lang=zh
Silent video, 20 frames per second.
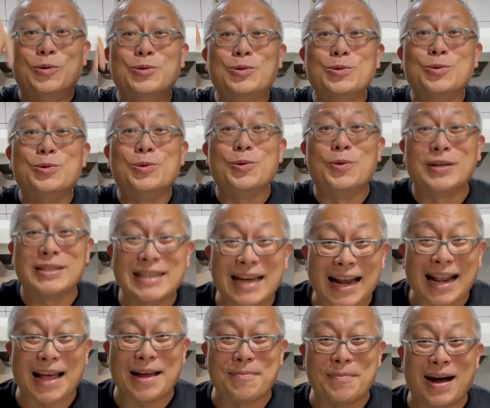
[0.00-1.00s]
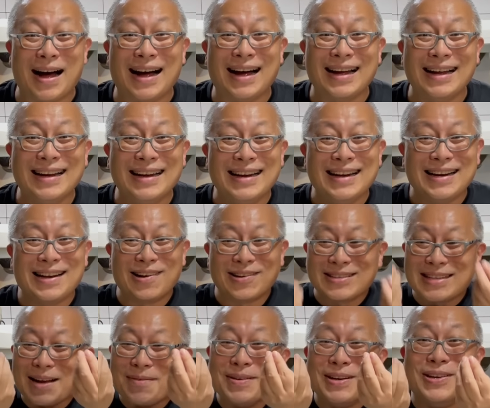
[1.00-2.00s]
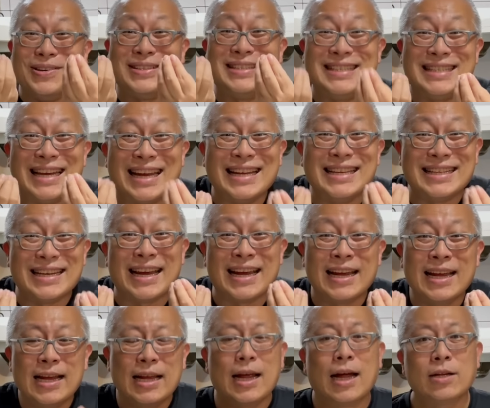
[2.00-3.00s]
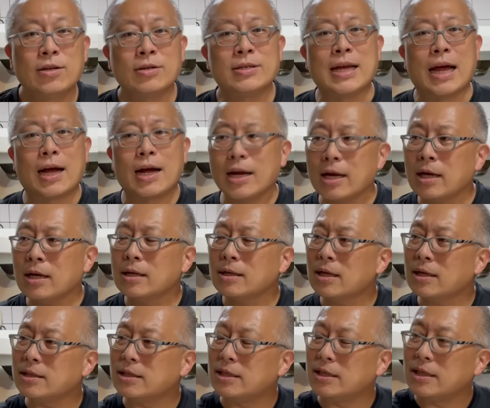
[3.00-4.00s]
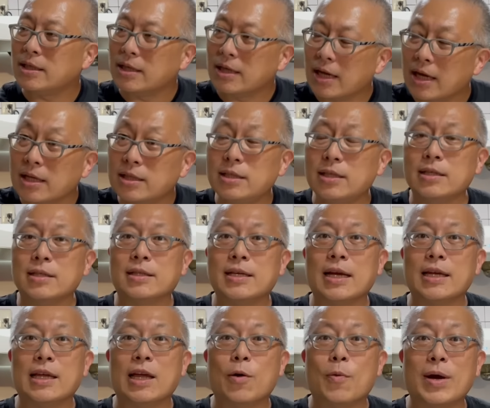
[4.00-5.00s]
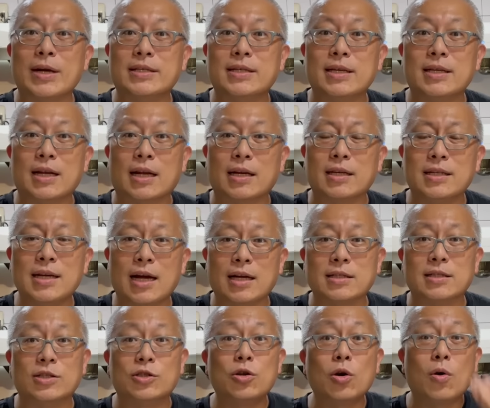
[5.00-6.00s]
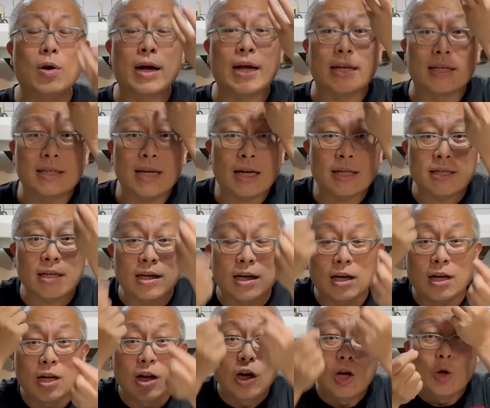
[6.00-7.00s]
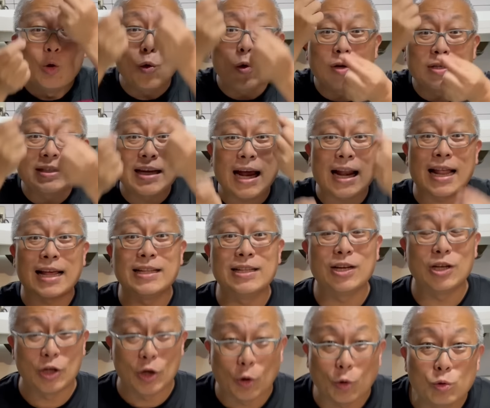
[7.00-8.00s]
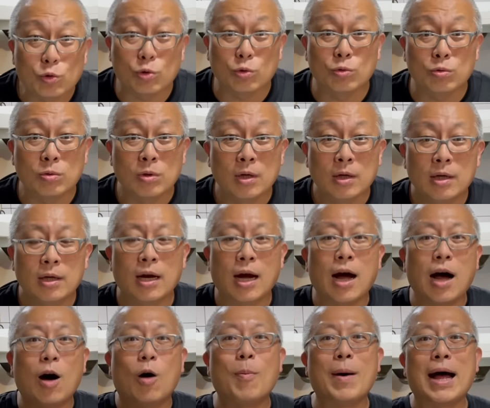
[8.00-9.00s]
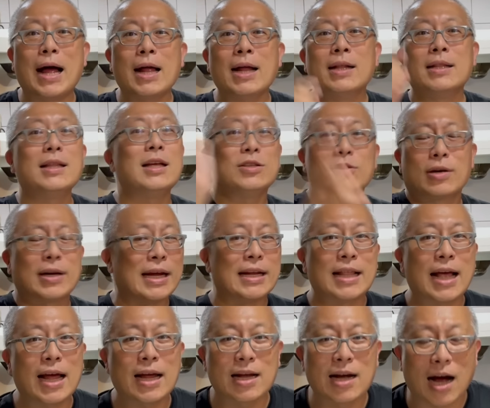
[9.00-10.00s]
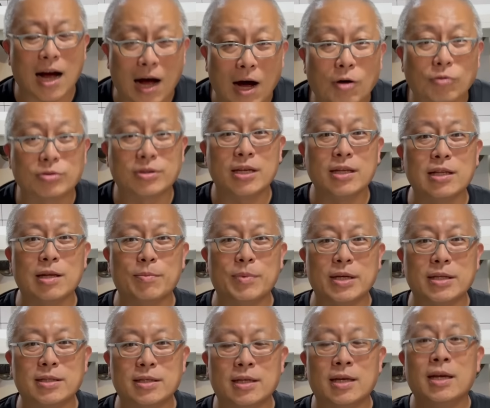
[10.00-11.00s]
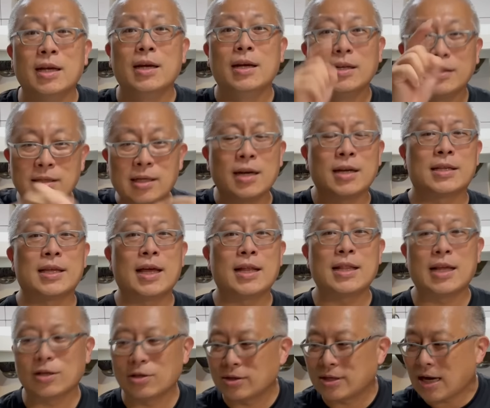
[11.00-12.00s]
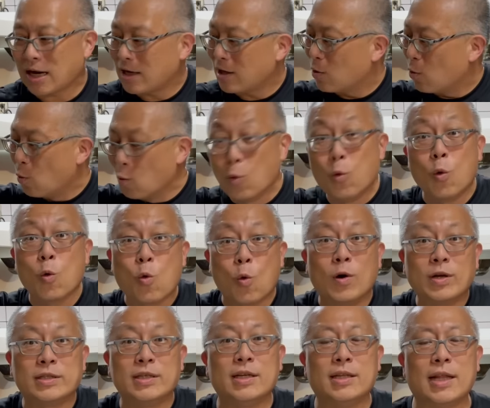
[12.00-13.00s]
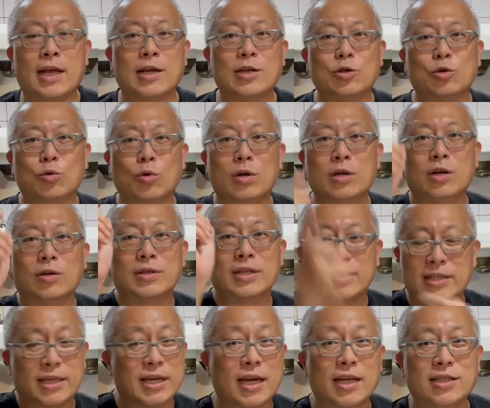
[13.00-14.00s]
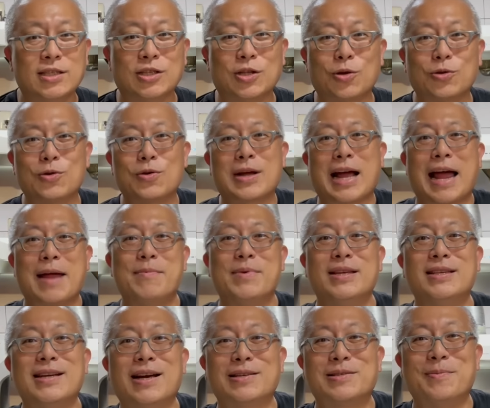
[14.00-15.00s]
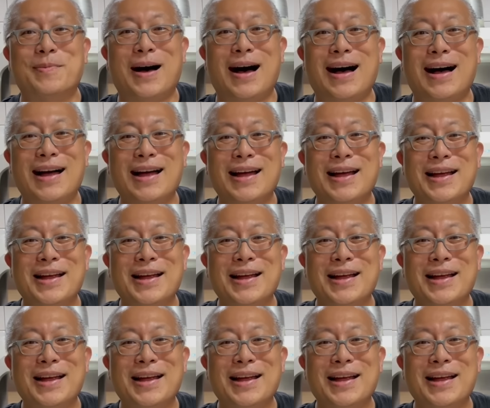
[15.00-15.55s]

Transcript: 苏落下来吗？然后上面有结节，他就想，哎，那茄子在野外生长的这样子，就很像这个落下来的流苏，好吧？那就给他个好听的名字。第二天他就下令，吴国境内所有的茄子统统改名叫什么？